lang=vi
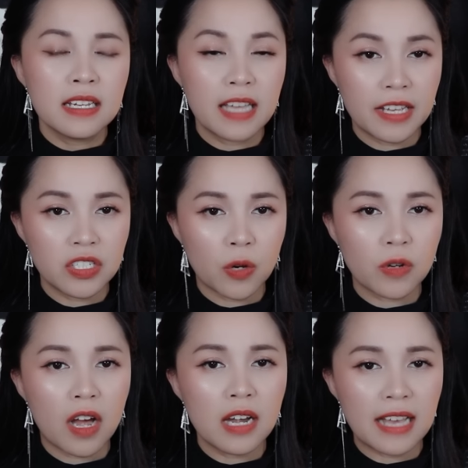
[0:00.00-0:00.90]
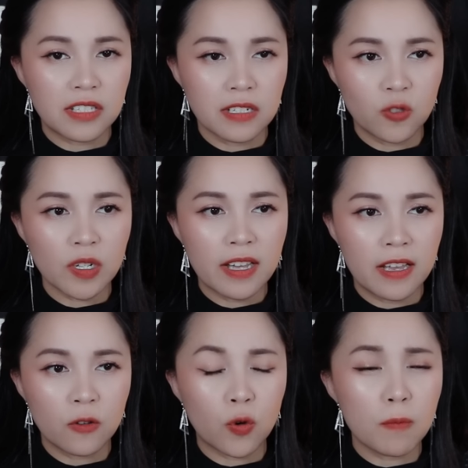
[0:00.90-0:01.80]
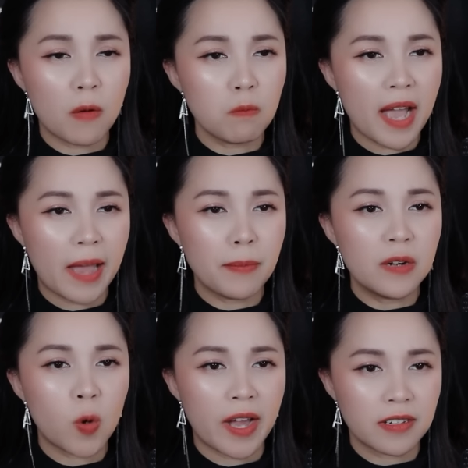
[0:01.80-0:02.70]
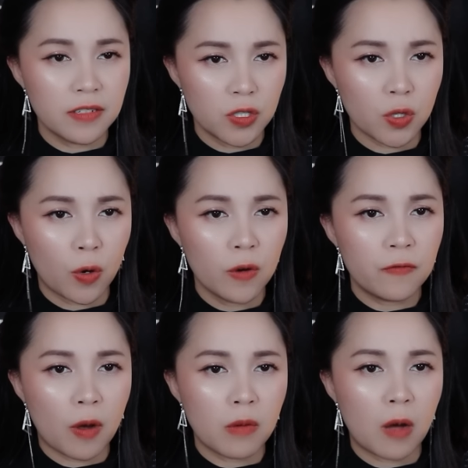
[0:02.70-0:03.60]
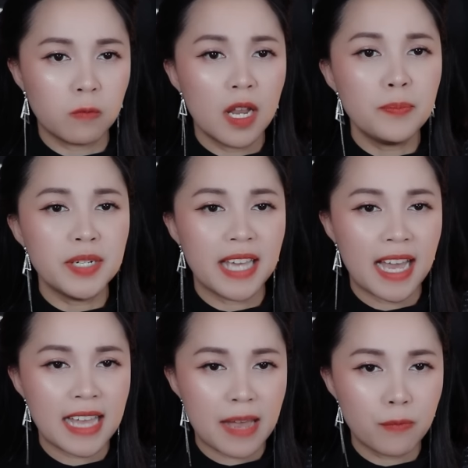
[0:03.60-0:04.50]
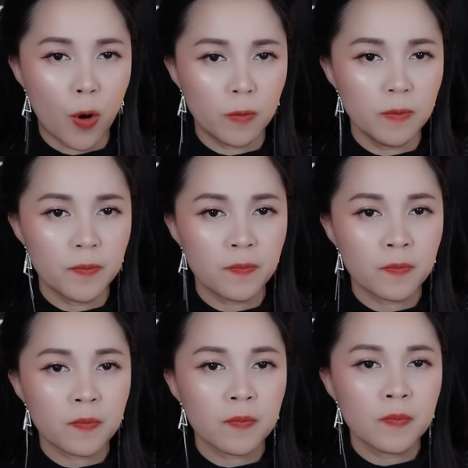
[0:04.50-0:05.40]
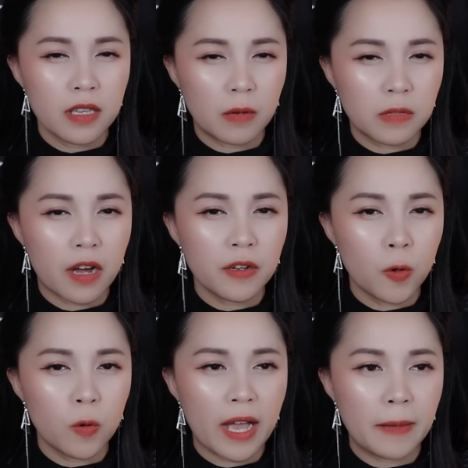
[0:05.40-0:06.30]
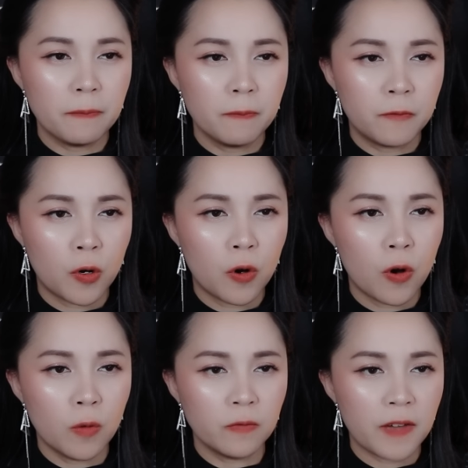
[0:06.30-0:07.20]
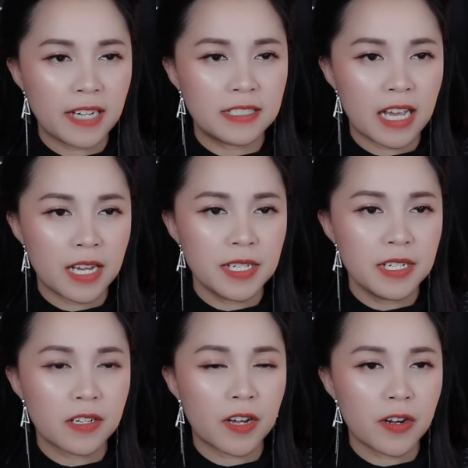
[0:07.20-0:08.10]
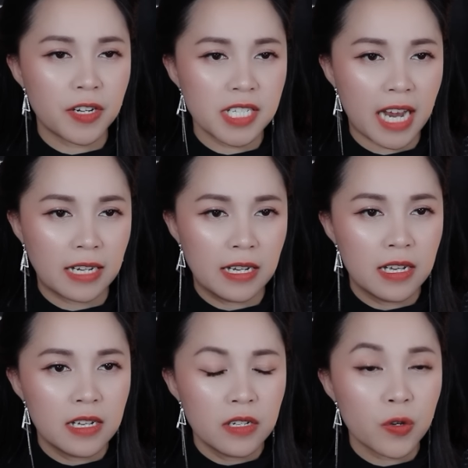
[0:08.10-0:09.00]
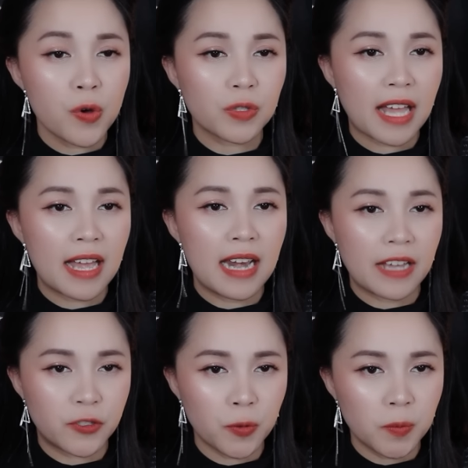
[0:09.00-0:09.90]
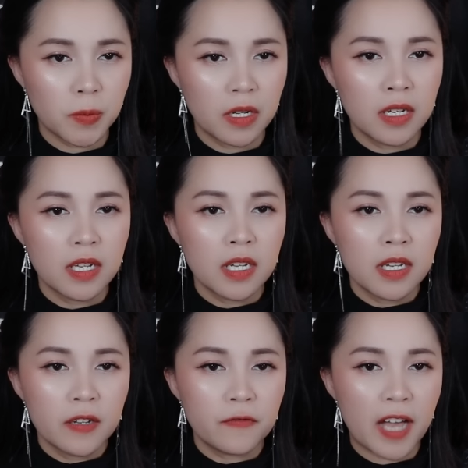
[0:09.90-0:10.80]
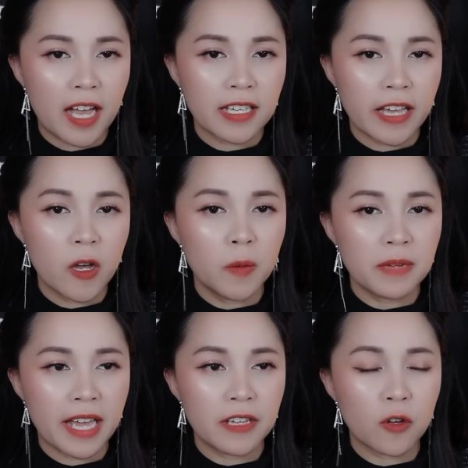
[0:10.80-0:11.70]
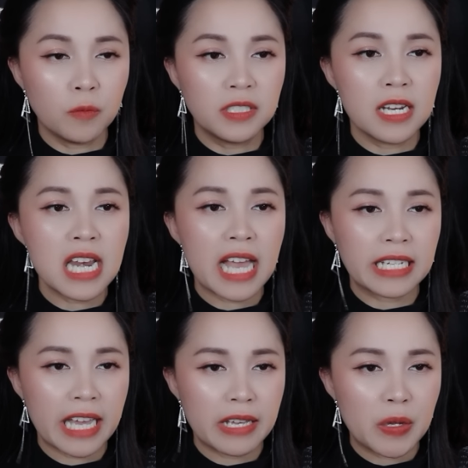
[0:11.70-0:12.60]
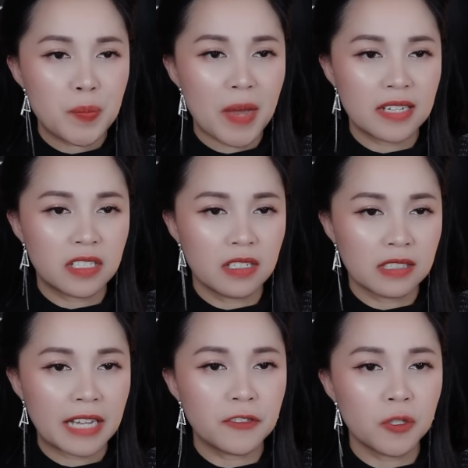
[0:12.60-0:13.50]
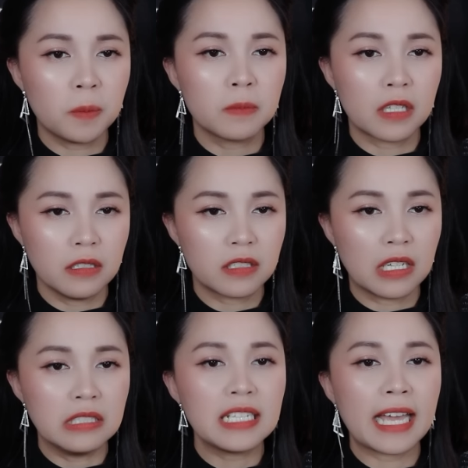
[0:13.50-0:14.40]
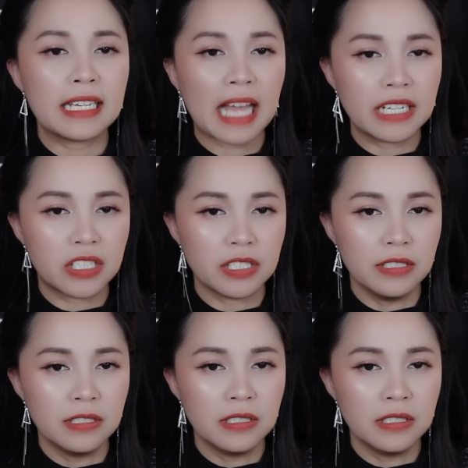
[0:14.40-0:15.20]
Ngay sau đó là sự xuất hiện của bóng ma bên ngoài cửa sổ phòng học lớp 12A1. Giọng nói u ám, vô hồn phát ra ý có nói rằng cô ta là Trúc. Và ngày hôm nay cũng chính là ngày mà Trần Thanh Trúc tự tử ngay tại trường.